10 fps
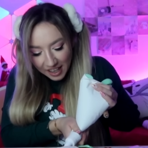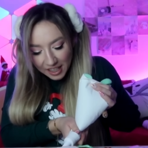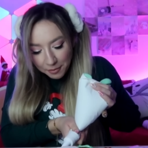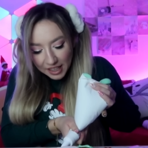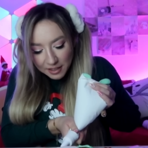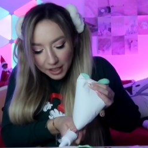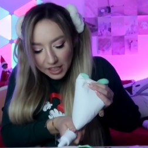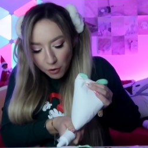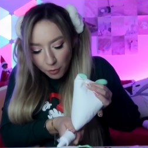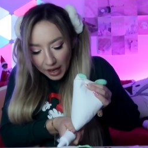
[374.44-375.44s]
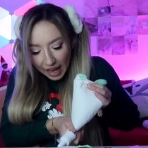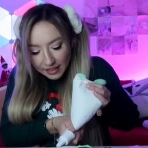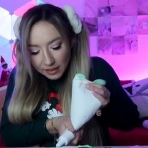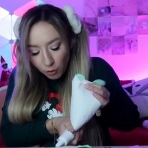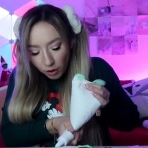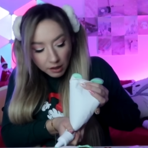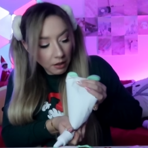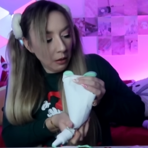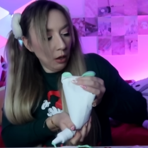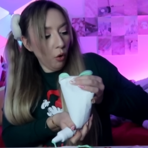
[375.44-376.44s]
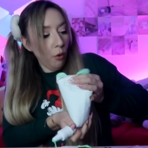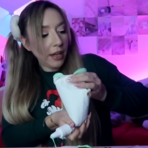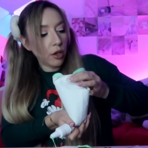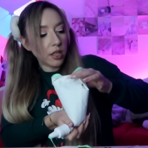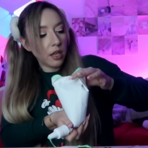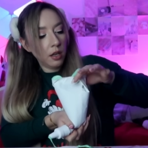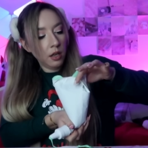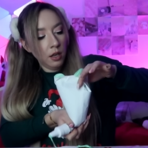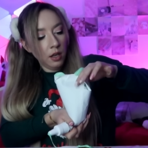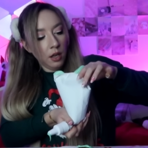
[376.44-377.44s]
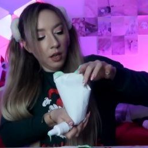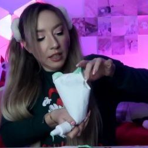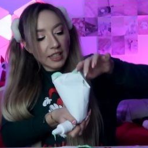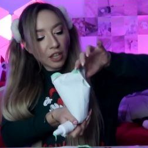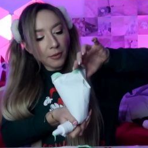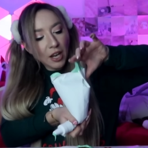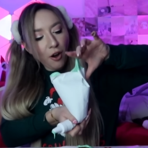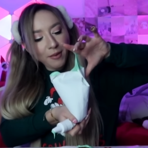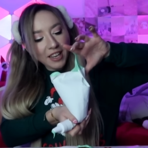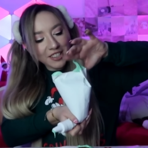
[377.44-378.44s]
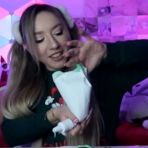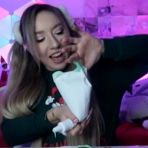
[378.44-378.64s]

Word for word: Ich mache jetzt mal die Umrandung. Oh mein Gott. Das kommt hier oben ja schon